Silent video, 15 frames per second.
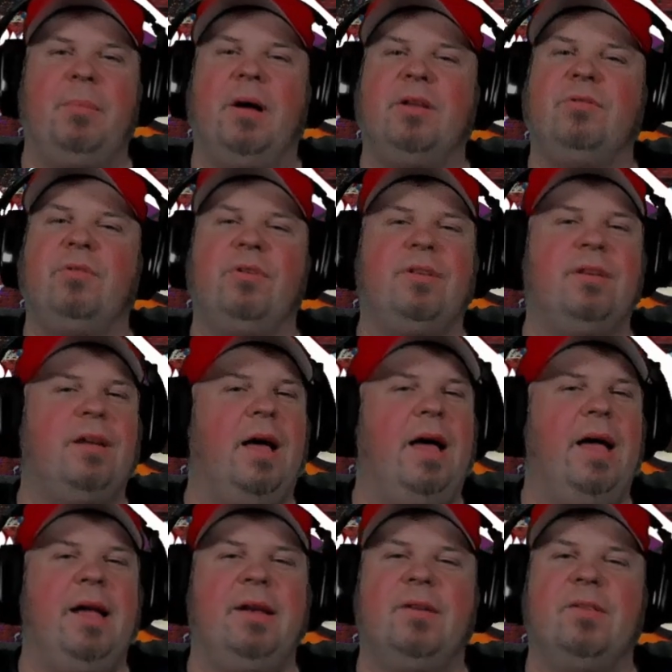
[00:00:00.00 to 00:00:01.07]
Macht euch ein
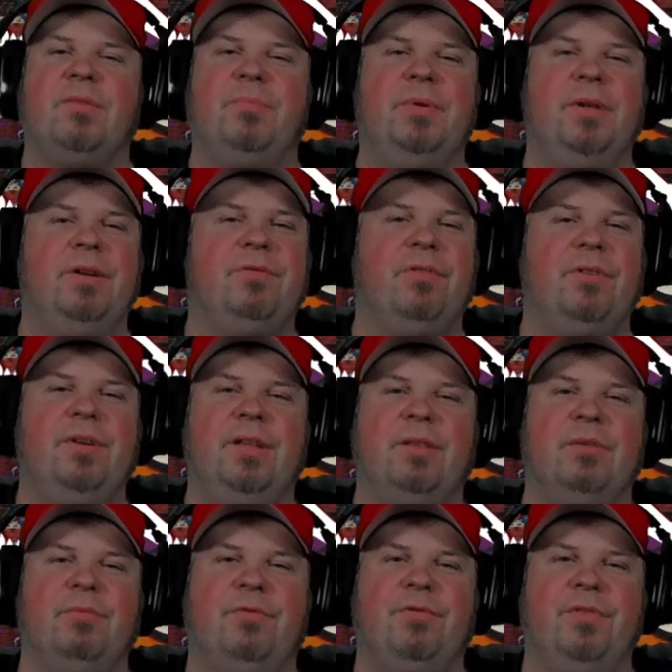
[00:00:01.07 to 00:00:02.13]
eigenes Bild von
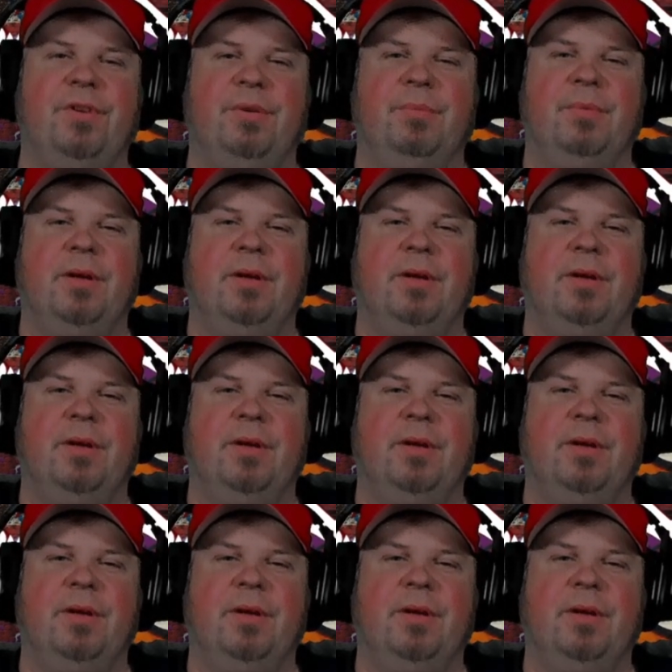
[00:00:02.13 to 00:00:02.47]
diesem Film.